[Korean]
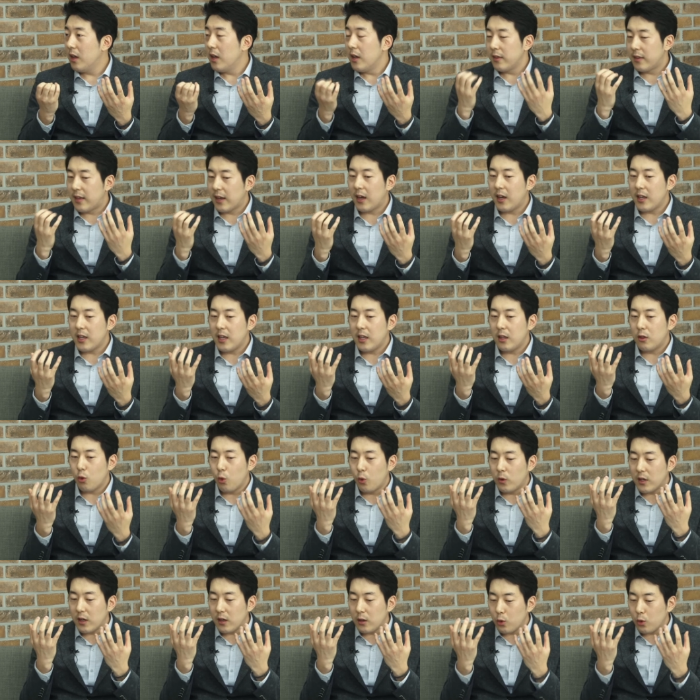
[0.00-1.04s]
제가 이
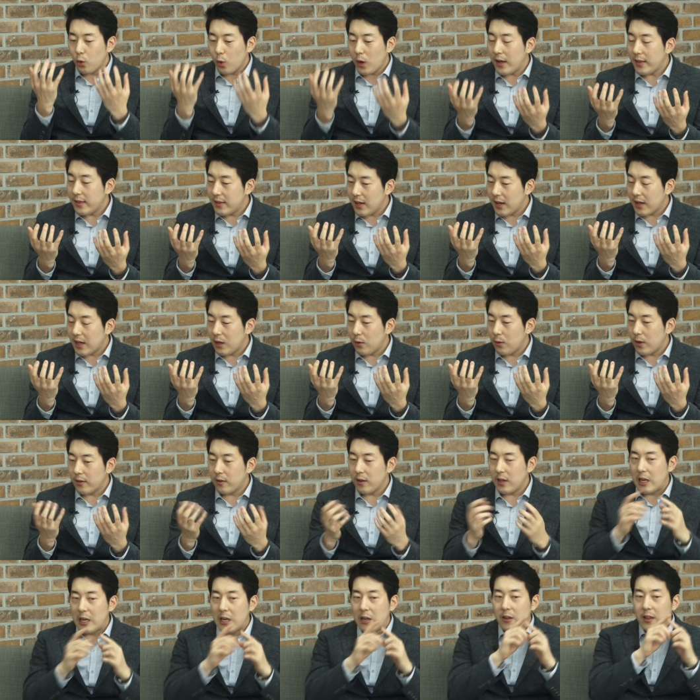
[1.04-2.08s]
동작을 똑같이 하기 위해서
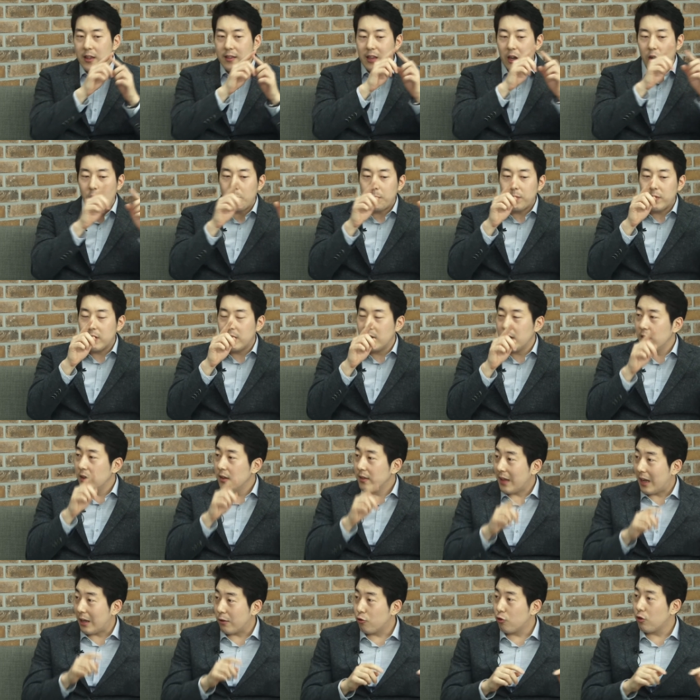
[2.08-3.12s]
일련의 작업들을
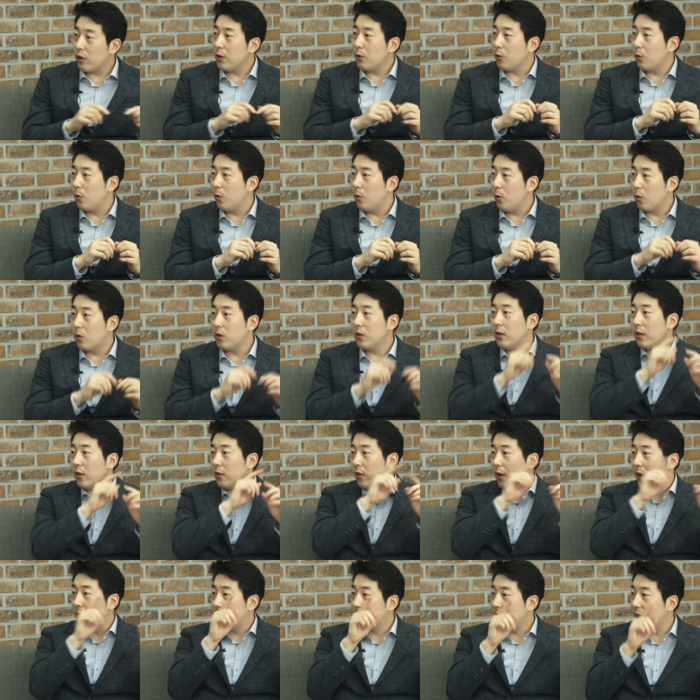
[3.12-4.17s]
다 수기로 혹은
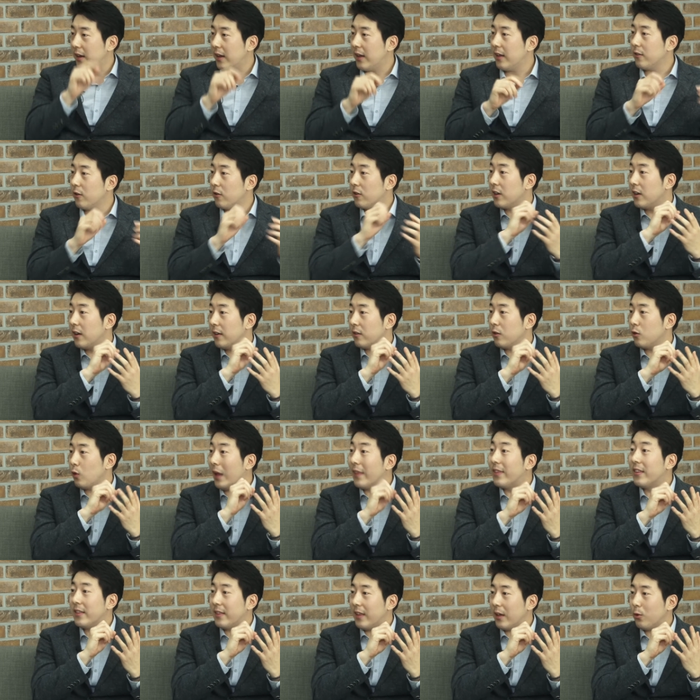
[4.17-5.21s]
엑셀에 정리를 해서
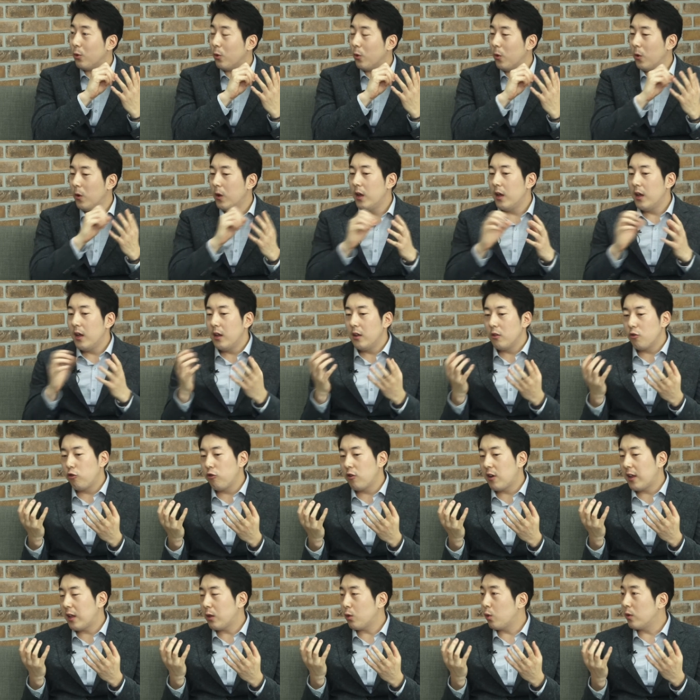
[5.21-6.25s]
놨는데도 둘
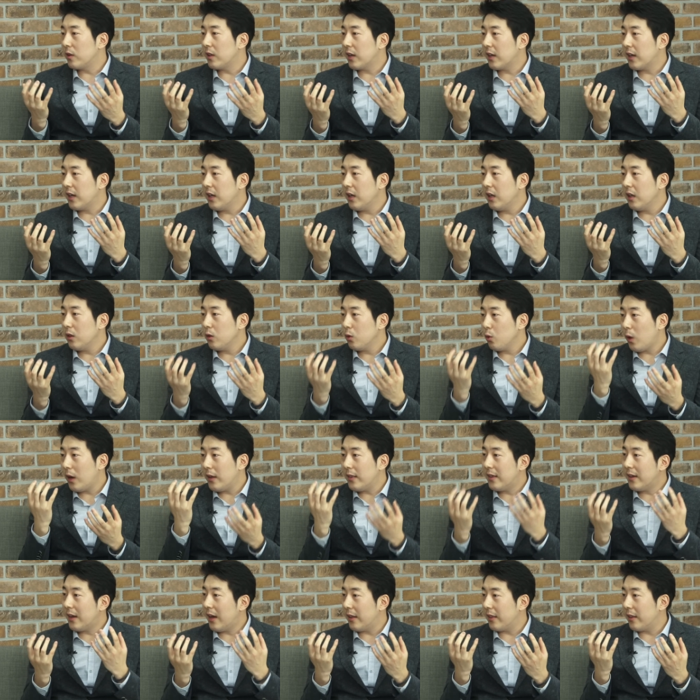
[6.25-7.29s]
간의 동작이
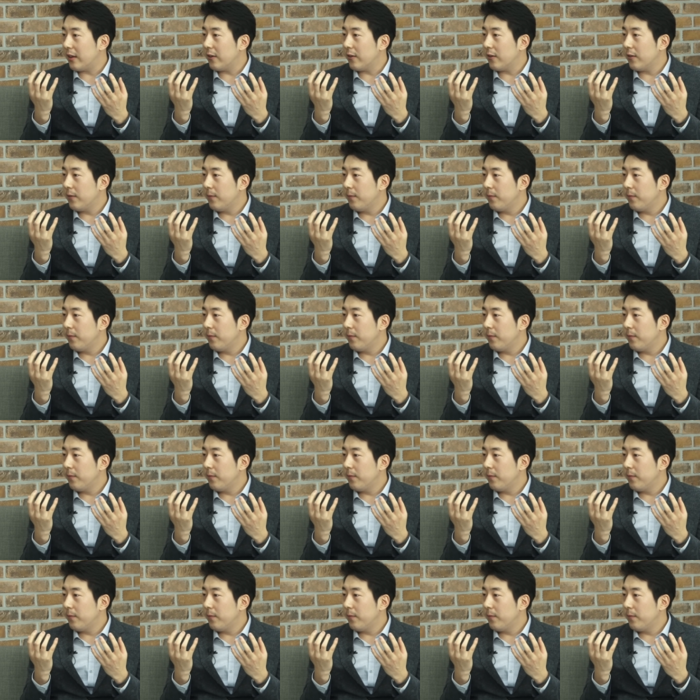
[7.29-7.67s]
똑같지가 않아요.